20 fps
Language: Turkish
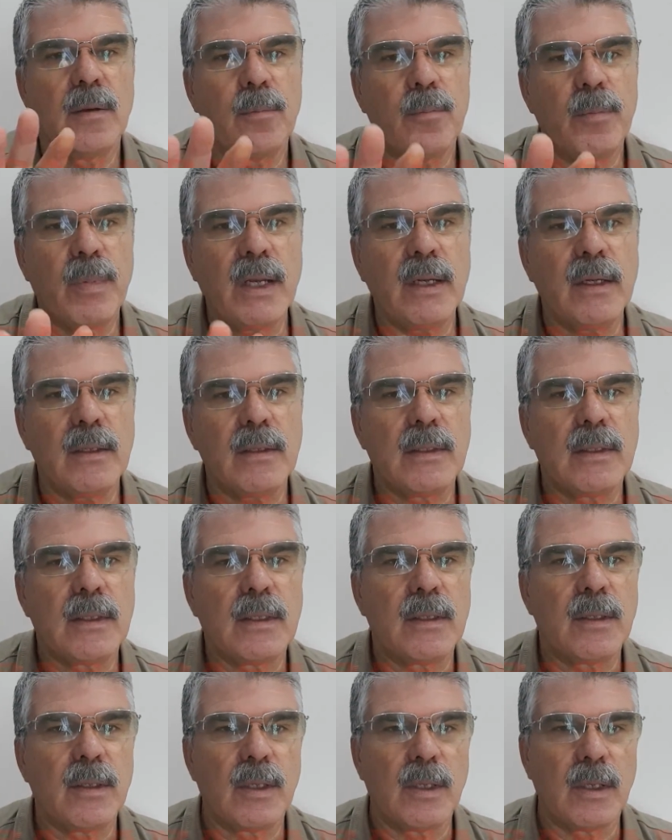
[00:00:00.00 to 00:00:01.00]
Ben
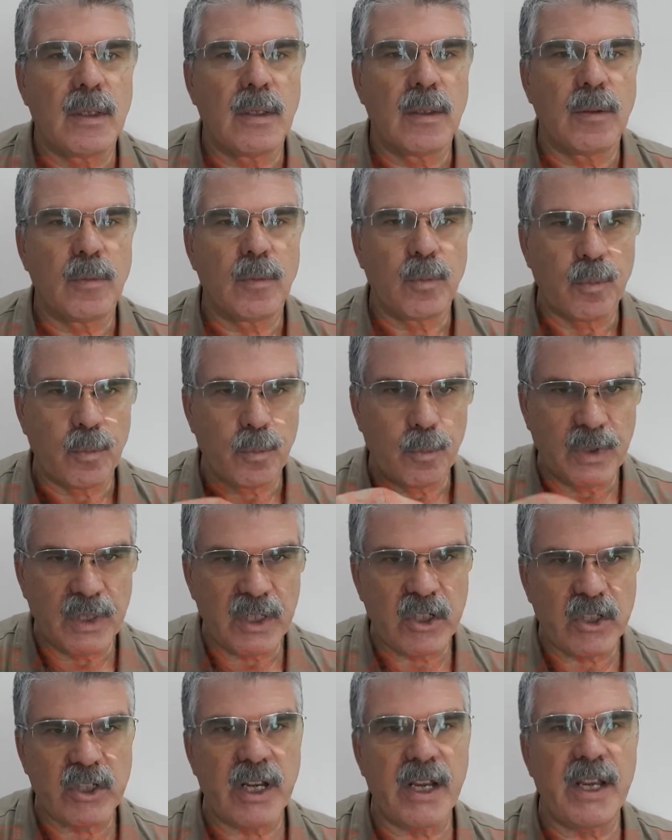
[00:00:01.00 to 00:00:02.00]
bir
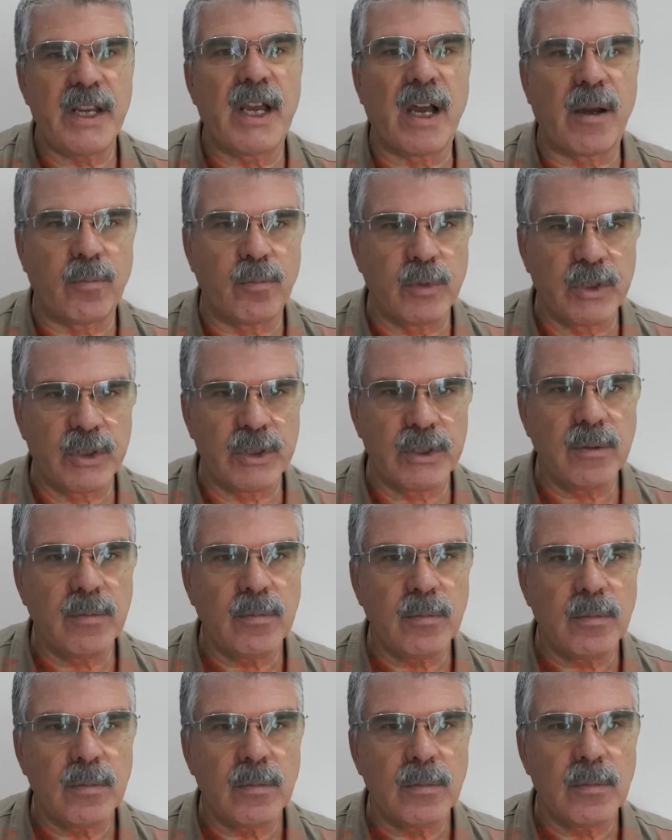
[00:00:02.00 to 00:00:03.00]
şey yapmışım
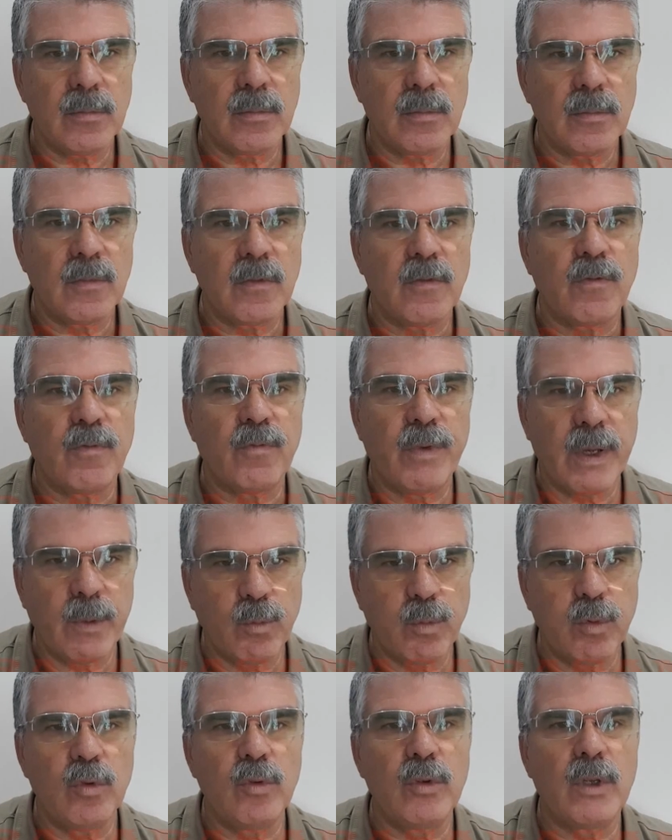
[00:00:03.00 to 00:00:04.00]
ve
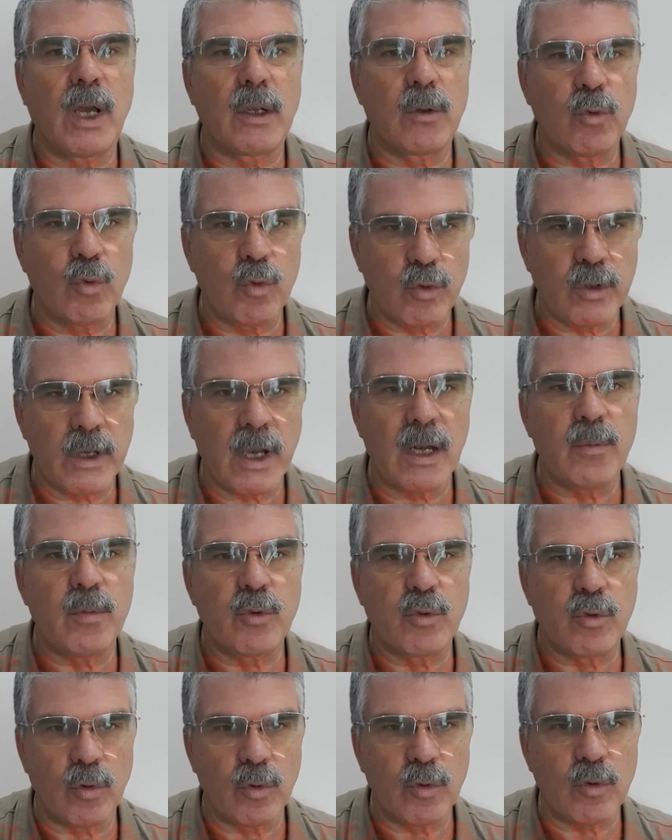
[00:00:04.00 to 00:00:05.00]
bundan güzel bir
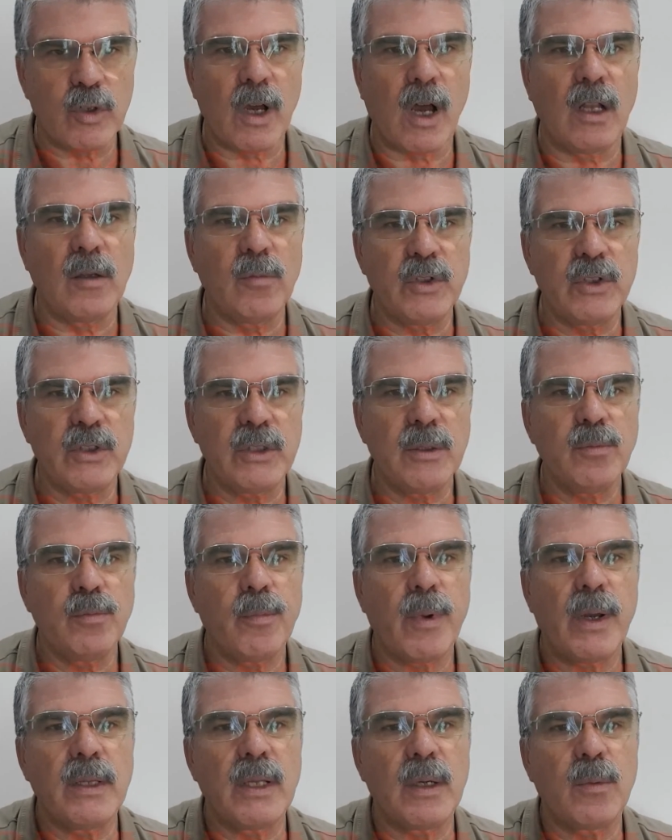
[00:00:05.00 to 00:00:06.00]
sonuç almışım.
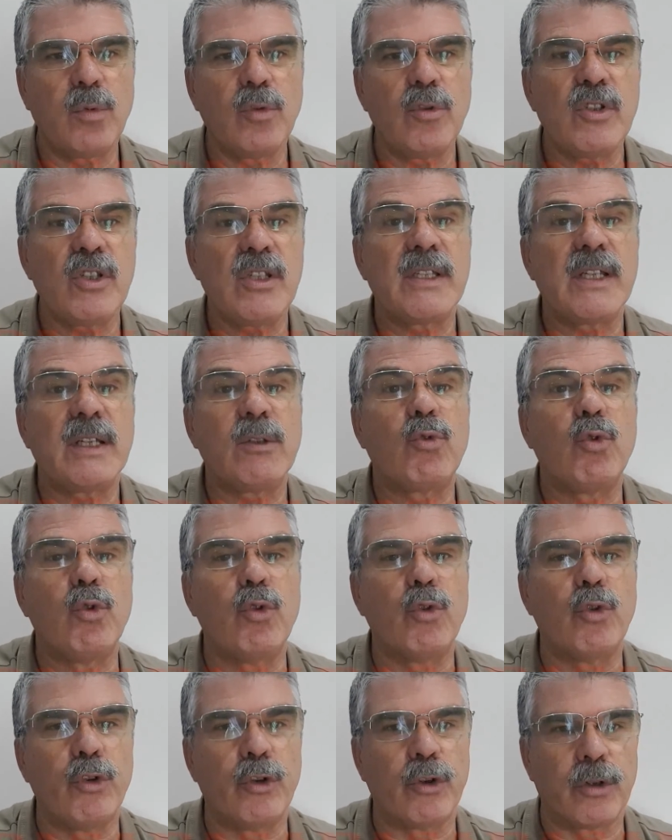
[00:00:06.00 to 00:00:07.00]
Ben de bunu size
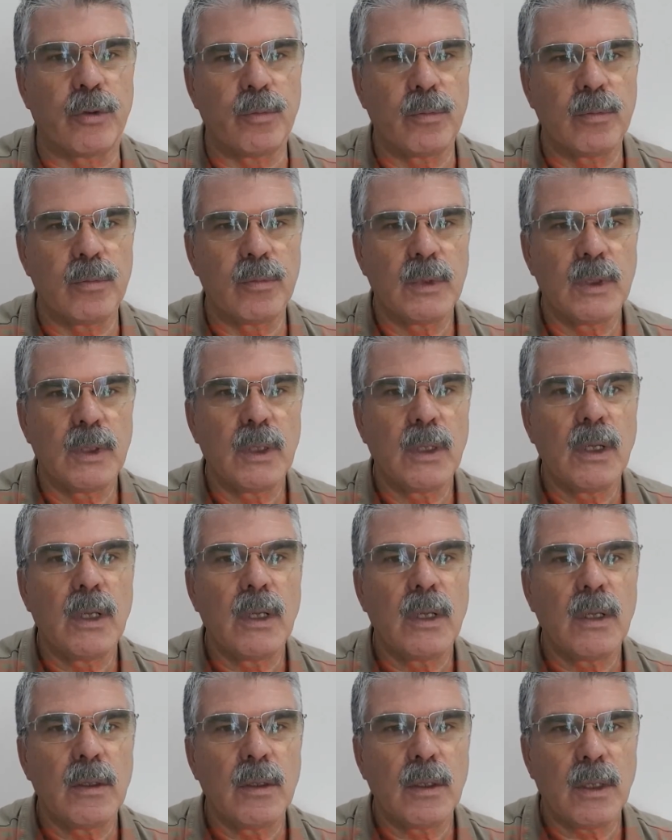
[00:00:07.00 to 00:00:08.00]
duyuruyorum.
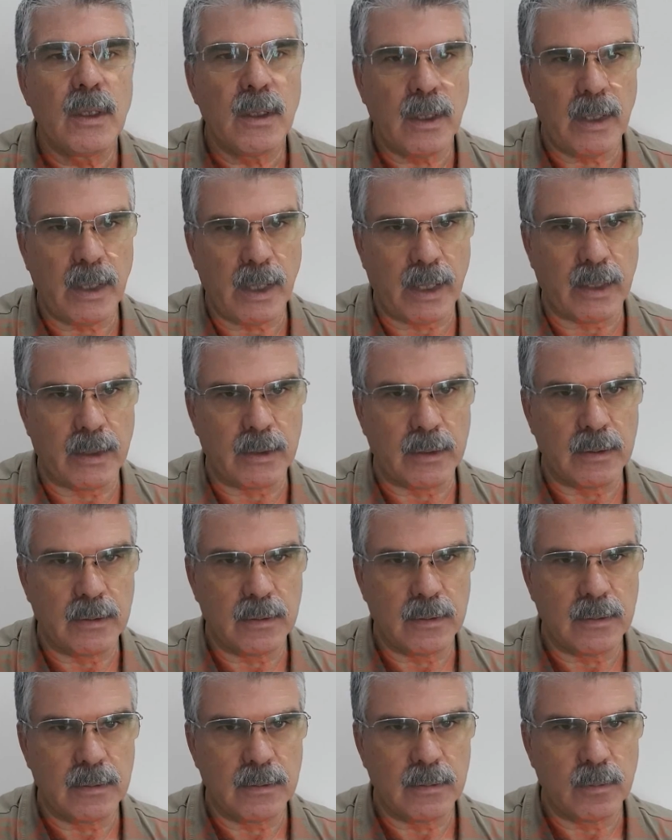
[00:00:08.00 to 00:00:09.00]
Eğer
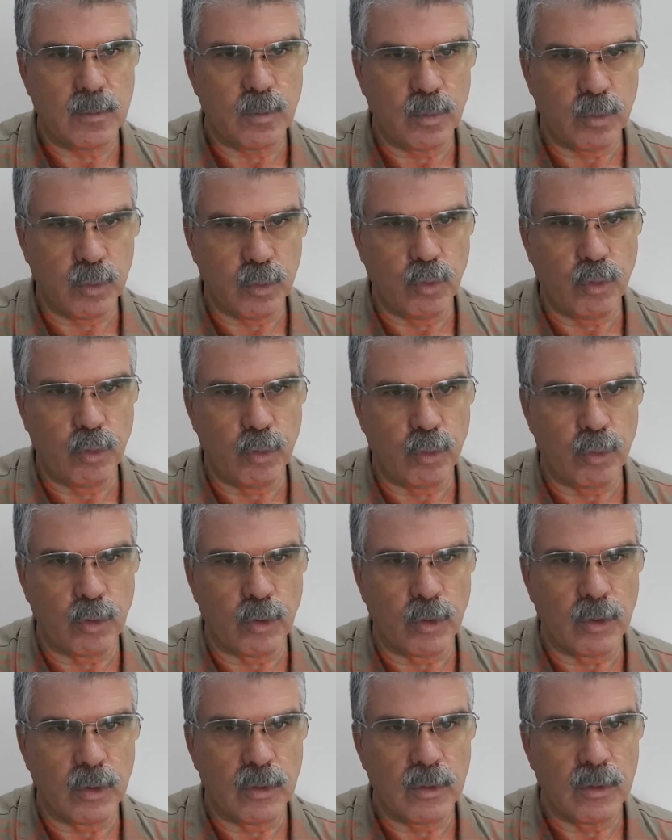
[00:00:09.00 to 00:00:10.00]
bu
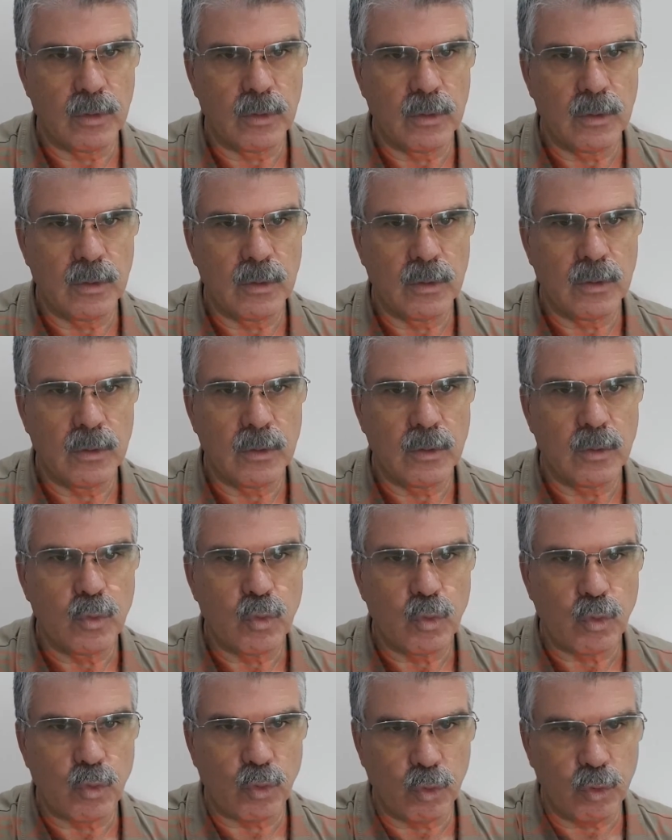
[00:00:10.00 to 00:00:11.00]
duyuru
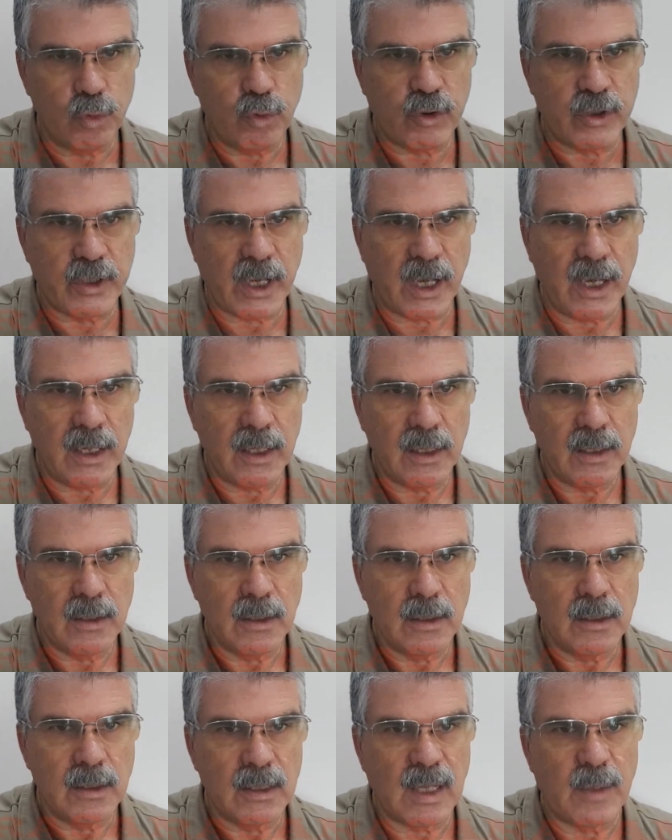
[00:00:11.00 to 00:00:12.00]
suçsa
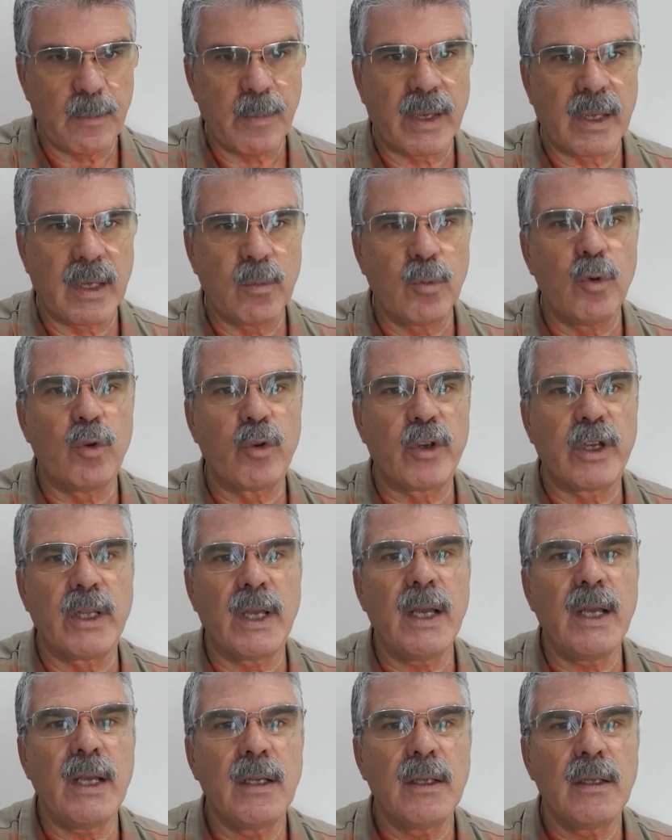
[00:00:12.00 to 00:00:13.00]
demek ki bu
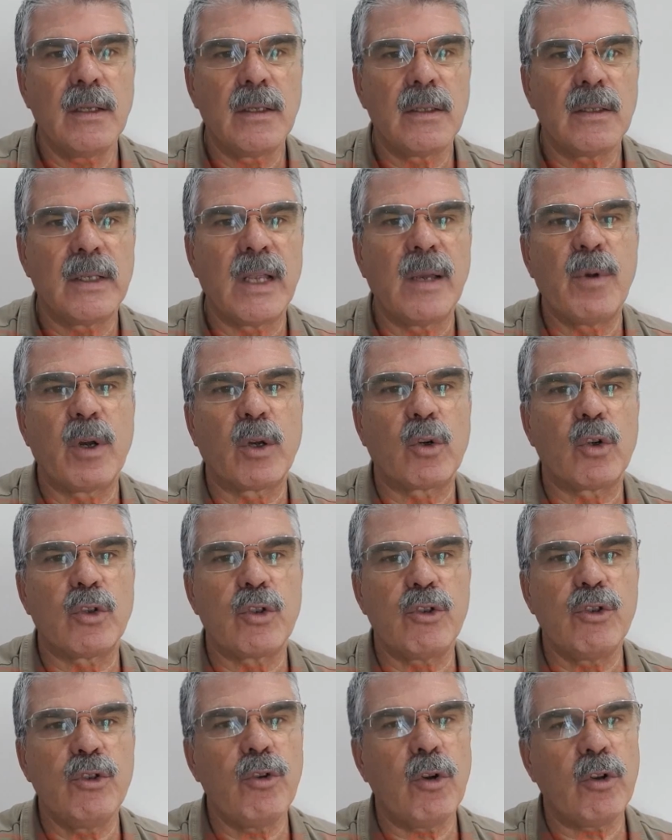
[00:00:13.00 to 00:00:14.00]
ülkede
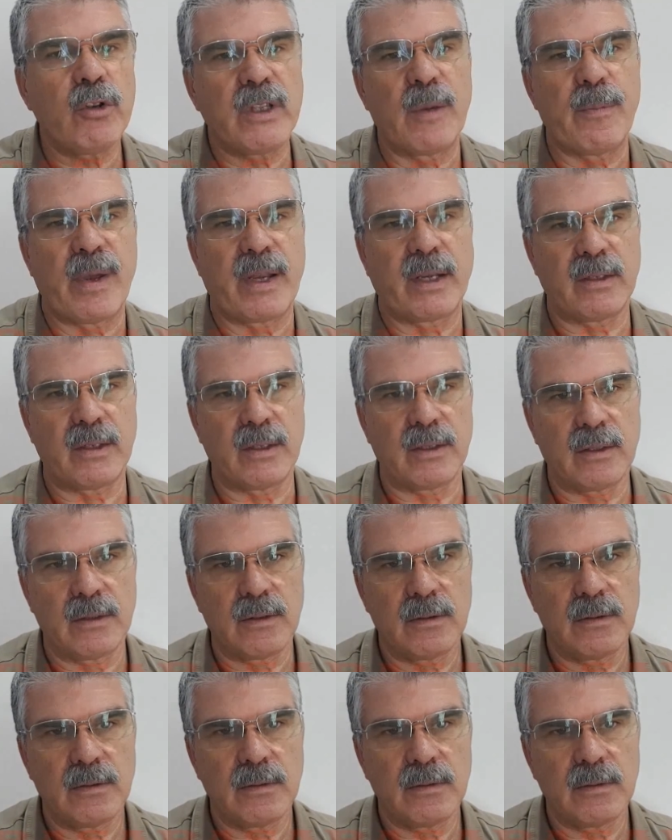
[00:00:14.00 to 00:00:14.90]
demokrasi yok demektir.